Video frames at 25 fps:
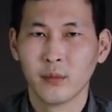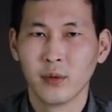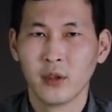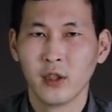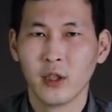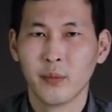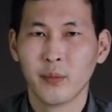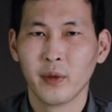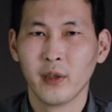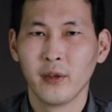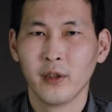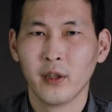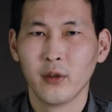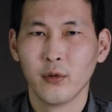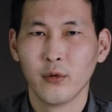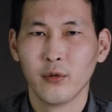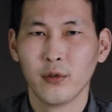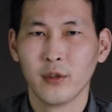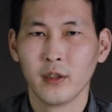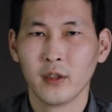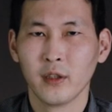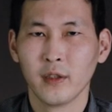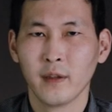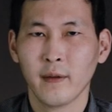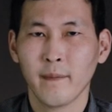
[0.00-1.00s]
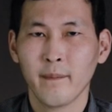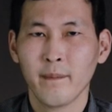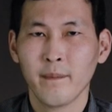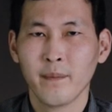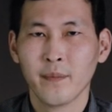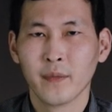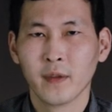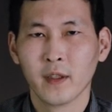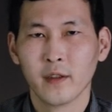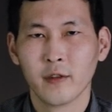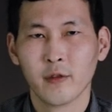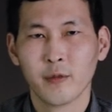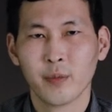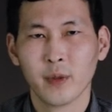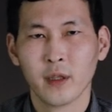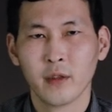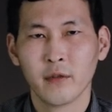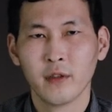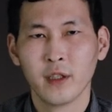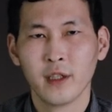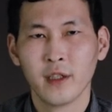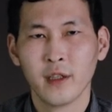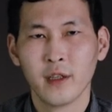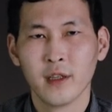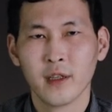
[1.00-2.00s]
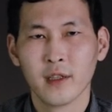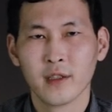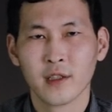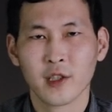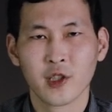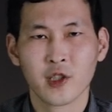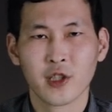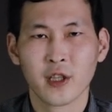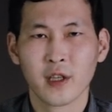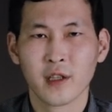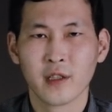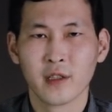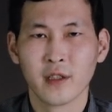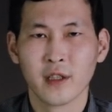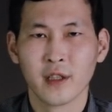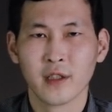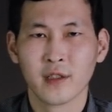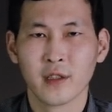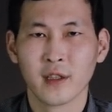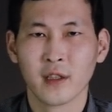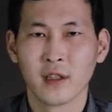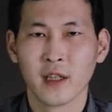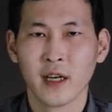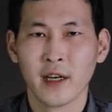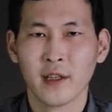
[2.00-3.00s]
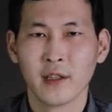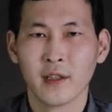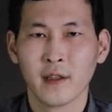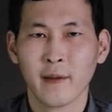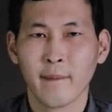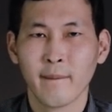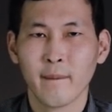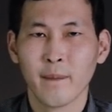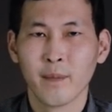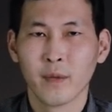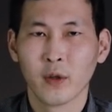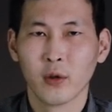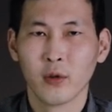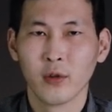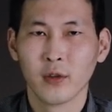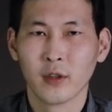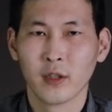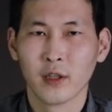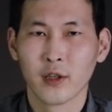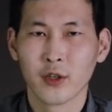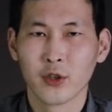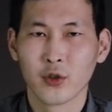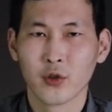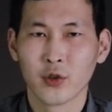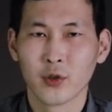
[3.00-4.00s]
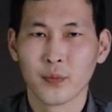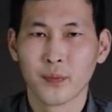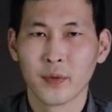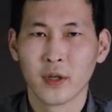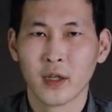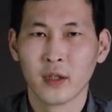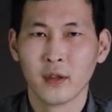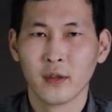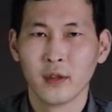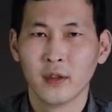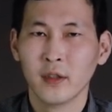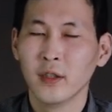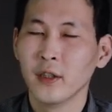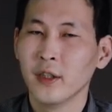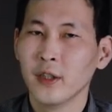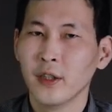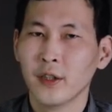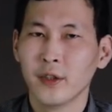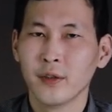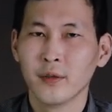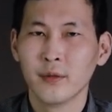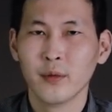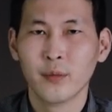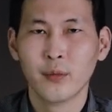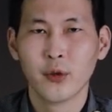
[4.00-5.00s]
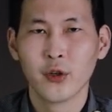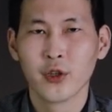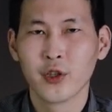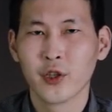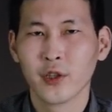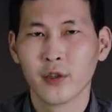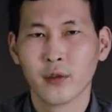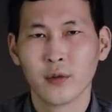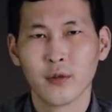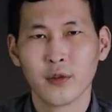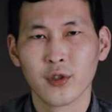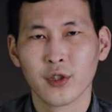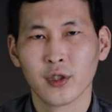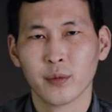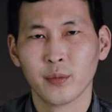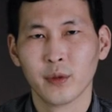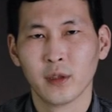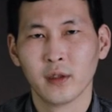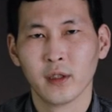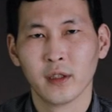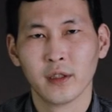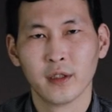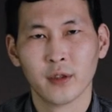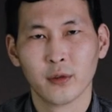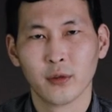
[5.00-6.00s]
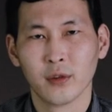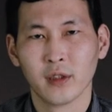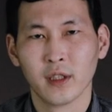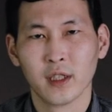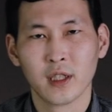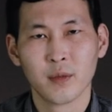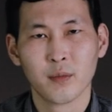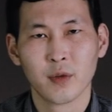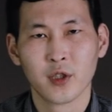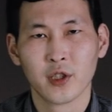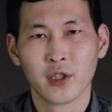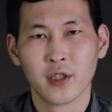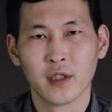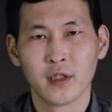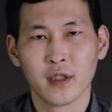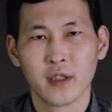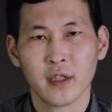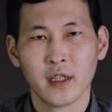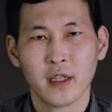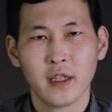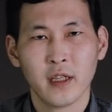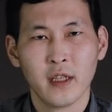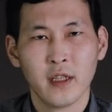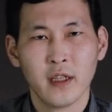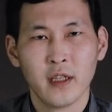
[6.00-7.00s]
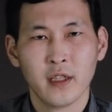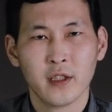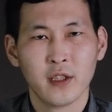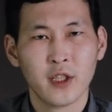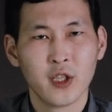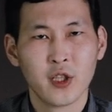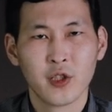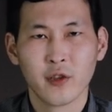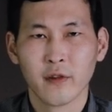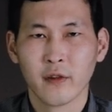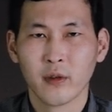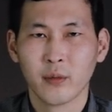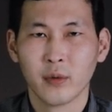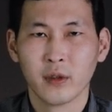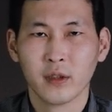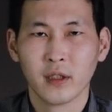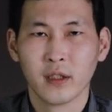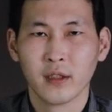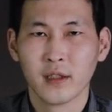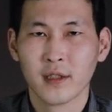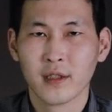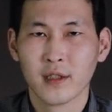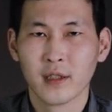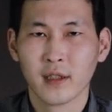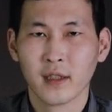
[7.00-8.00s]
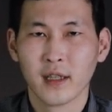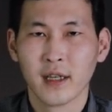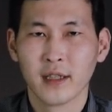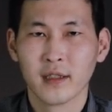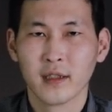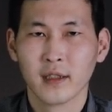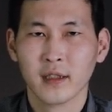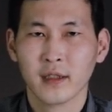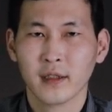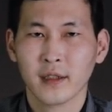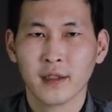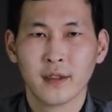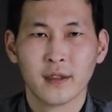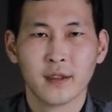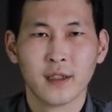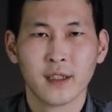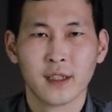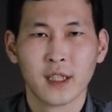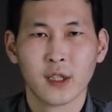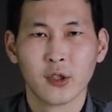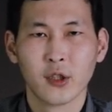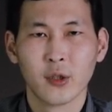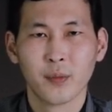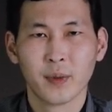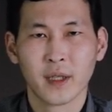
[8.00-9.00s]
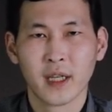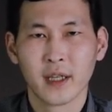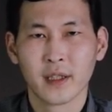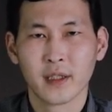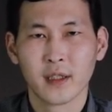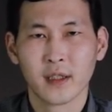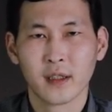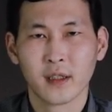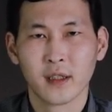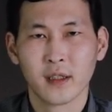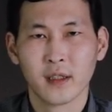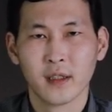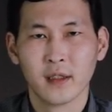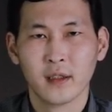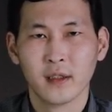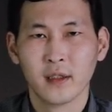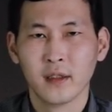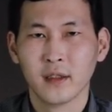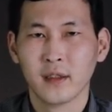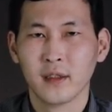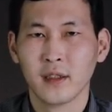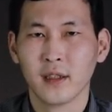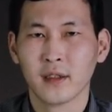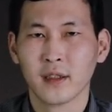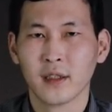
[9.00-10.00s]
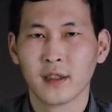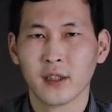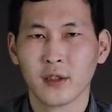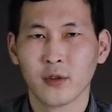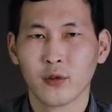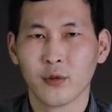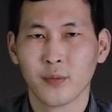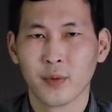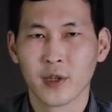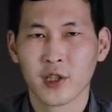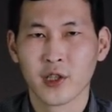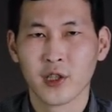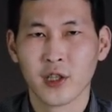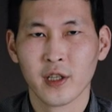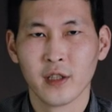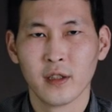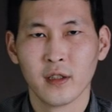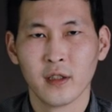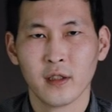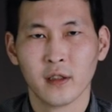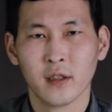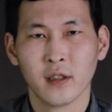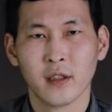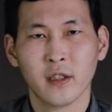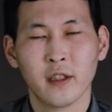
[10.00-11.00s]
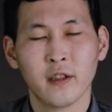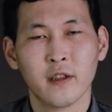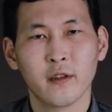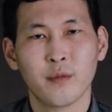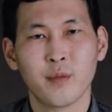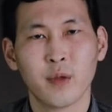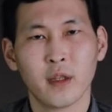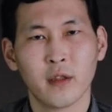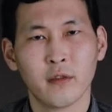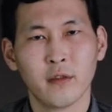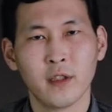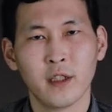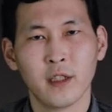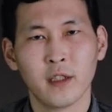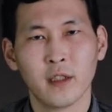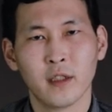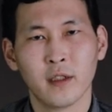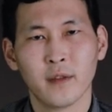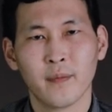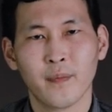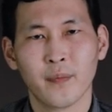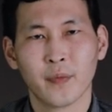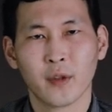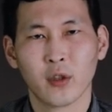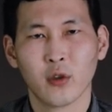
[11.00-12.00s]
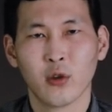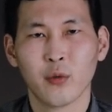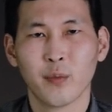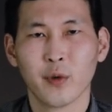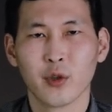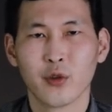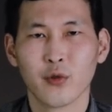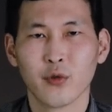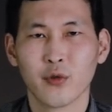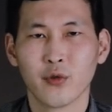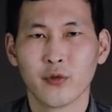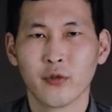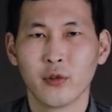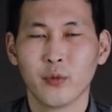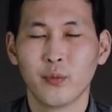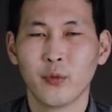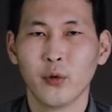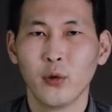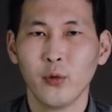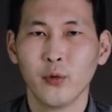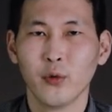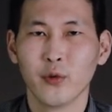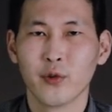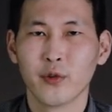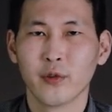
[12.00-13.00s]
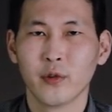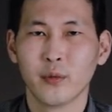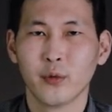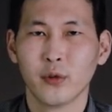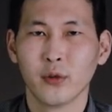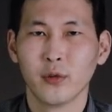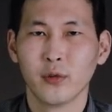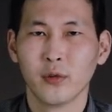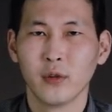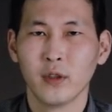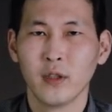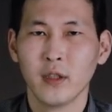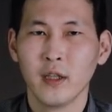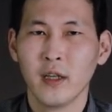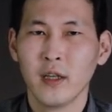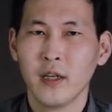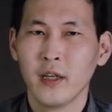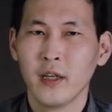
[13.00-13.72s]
было полнолуние, и впервые за шесть лет скитаний он хорошо спал. Ему больше не нужно было никуда спешить, нечего было достигать, никакой практики, никаких упражнений. Впервые он почувствовал полную свободу.